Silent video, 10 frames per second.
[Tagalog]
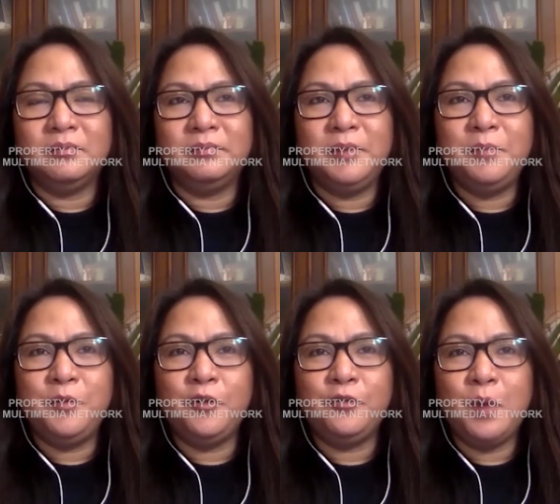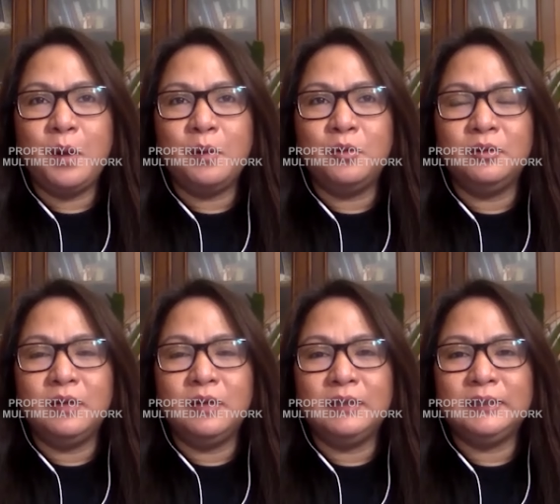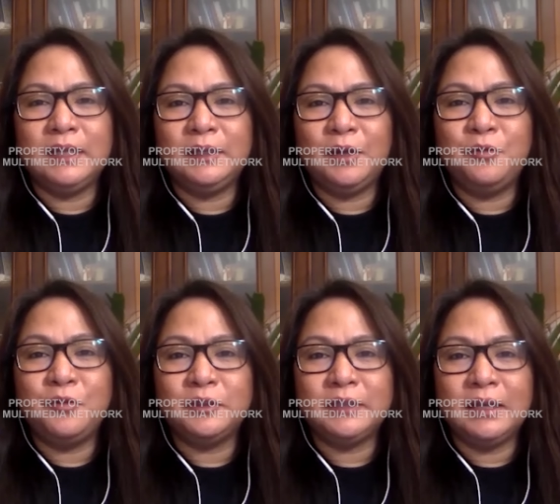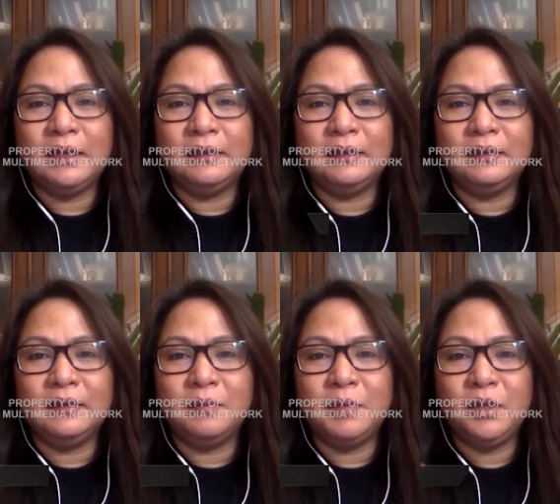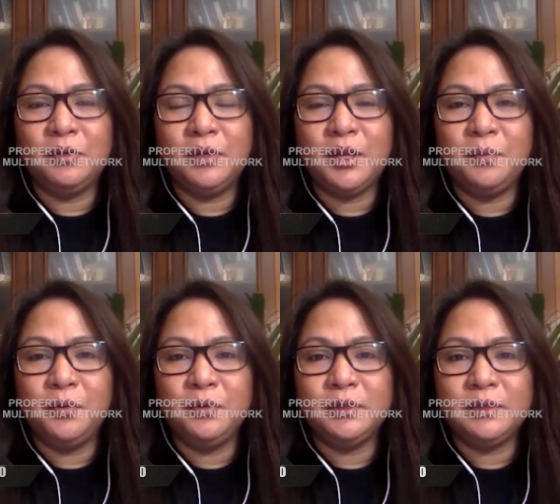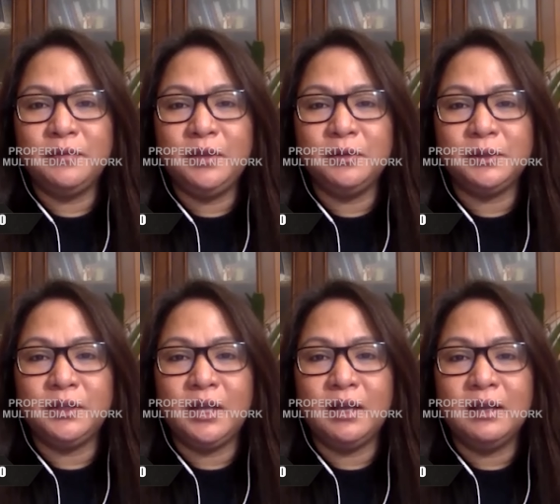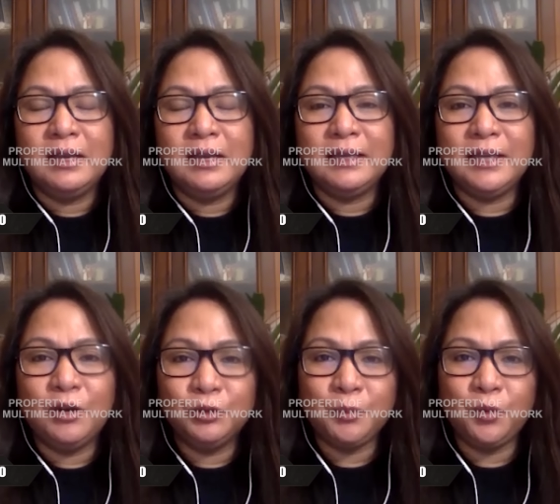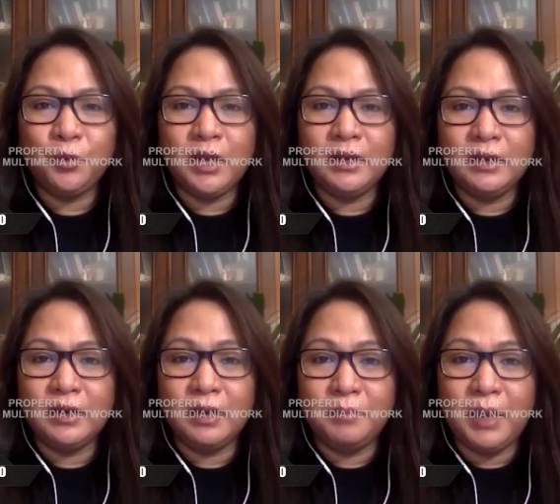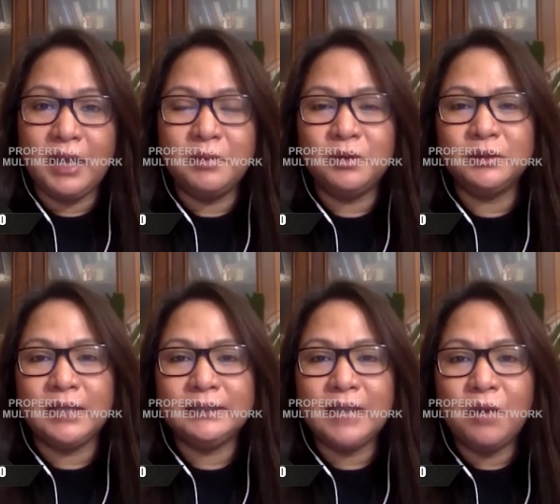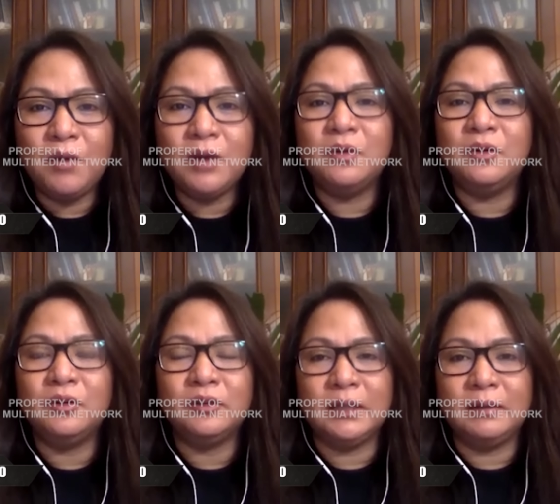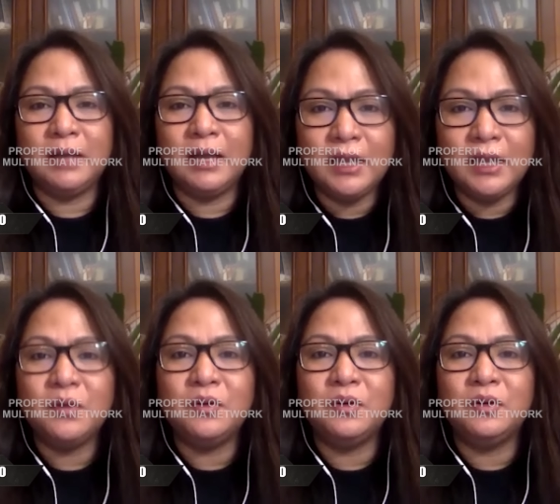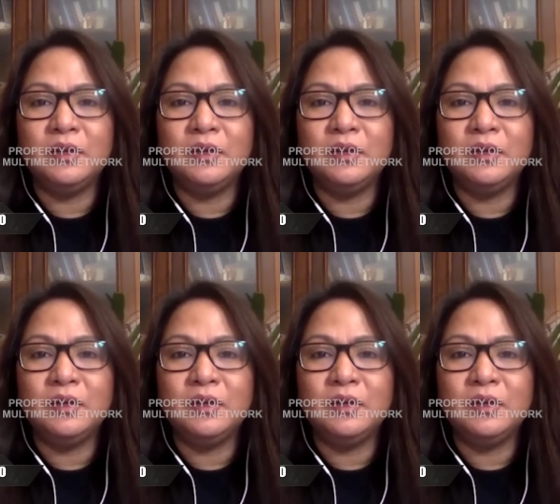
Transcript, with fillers: Before po ako nagsalita, of course, uh, nabanggit ko na rin po yun sa video, sir, na kinausap ko na nagpaalam ako sa asawa ko, sa nanay ko,